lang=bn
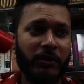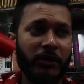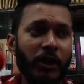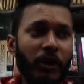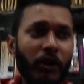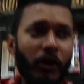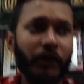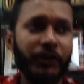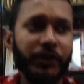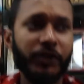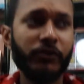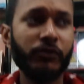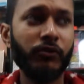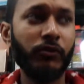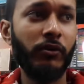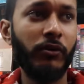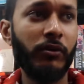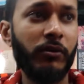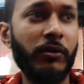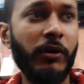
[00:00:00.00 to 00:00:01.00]
এগুলো হট অ্যান্ড
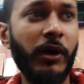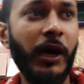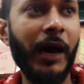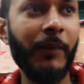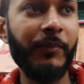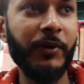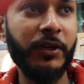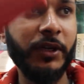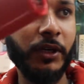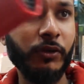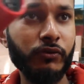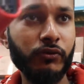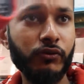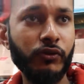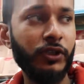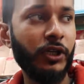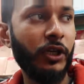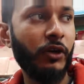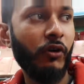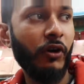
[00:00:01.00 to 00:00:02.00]
কুল আপ অ্যান্ড ডাউন
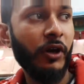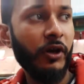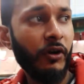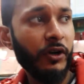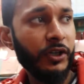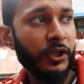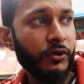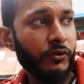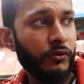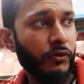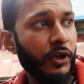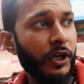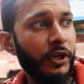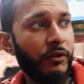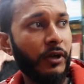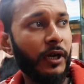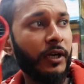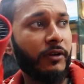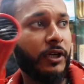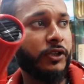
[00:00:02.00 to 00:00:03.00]
দুইটাই হয় হট অ্যান্ড কুল
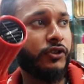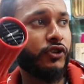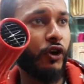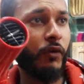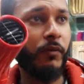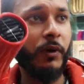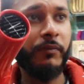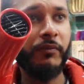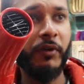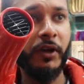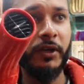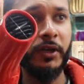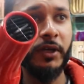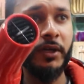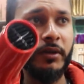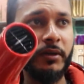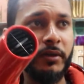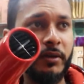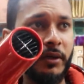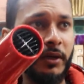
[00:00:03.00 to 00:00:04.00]
এগুলো এটা চবা
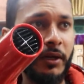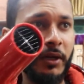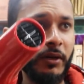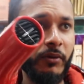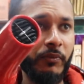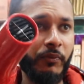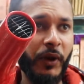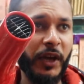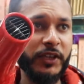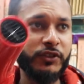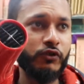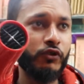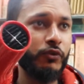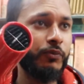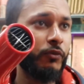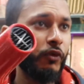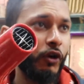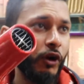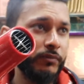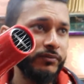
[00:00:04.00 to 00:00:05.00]
ব্র্যান্ডের প্রাইস
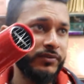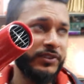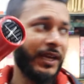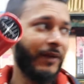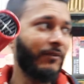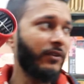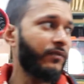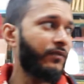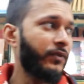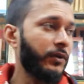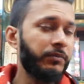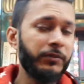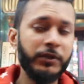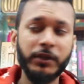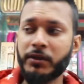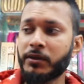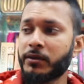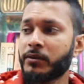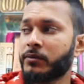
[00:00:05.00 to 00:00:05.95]
খুব কম সেভেন ফিফটি